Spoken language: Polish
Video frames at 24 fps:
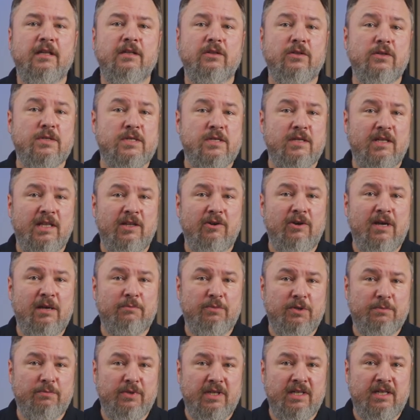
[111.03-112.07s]
Doskonała
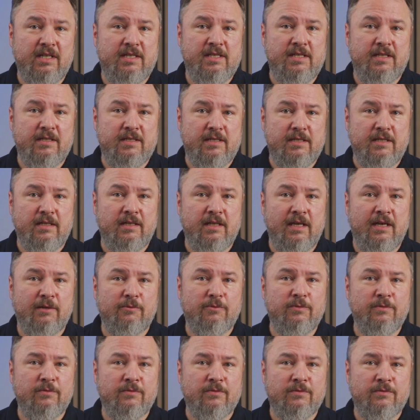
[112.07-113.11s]
propagacja
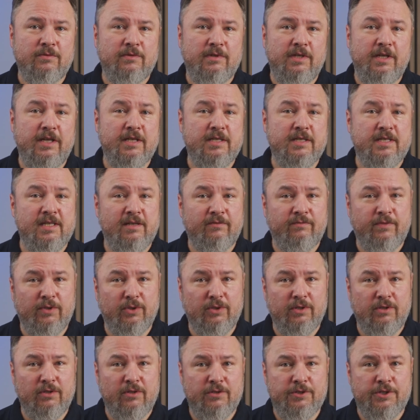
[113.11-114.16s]
sygnału,
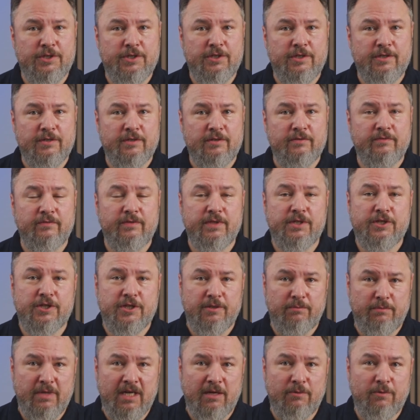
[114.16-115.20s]
niezawodność,
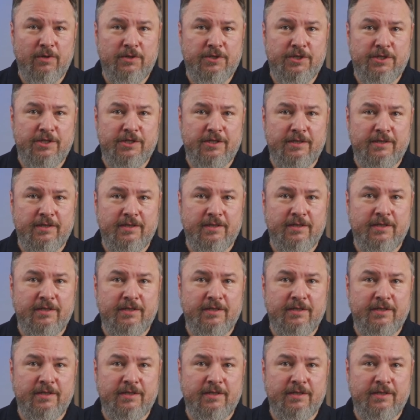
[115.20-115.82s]
wytrzymałość?